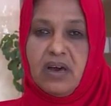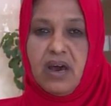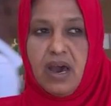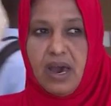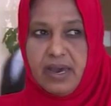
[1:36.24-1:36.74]

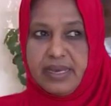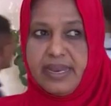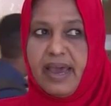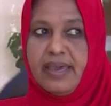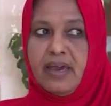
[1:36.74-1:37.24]
آه،
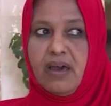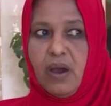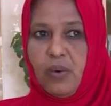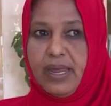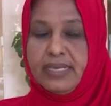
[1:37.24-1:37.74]
قرايه
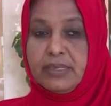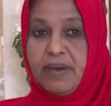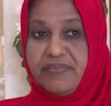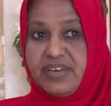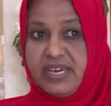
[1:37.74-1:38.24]
اول حاجه ما
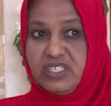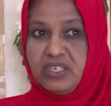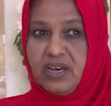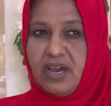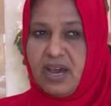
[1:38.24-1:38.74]
فيها
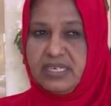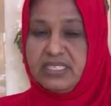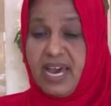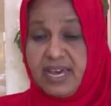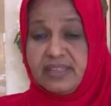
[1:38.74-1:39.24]
آه،
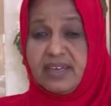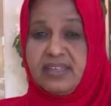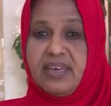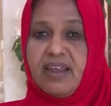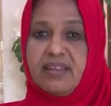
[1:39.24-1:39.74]
اجهاد
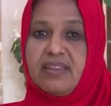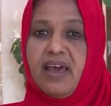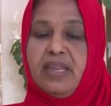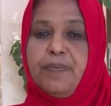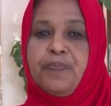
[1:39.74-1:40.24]
كثير
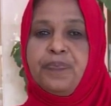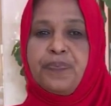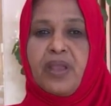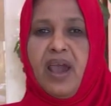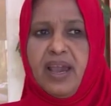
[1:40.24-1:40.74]
للطالب
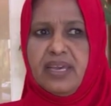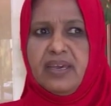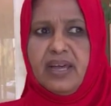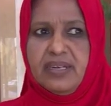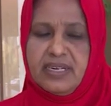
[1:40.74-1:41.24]

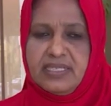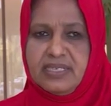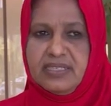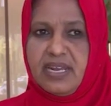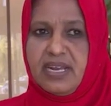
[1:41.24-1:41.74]
حقيقه نحن هسه
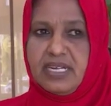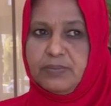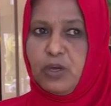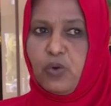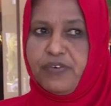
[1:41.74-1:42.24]
عندنا ناس
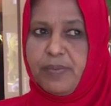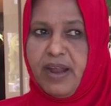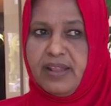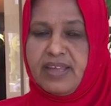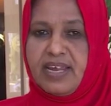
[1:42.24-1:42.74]
بيقروا في
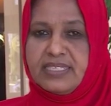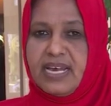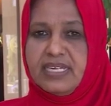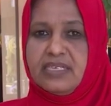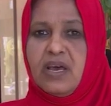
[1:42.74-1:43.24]
مرحله
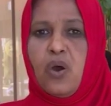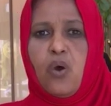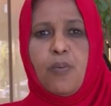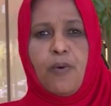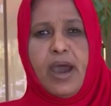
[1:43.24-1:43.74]
الاساس
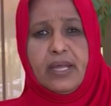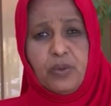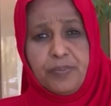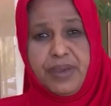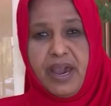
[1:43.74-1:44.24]

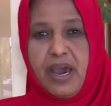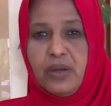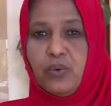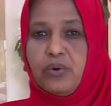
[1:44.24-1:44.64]
امهاتهم بيعانوا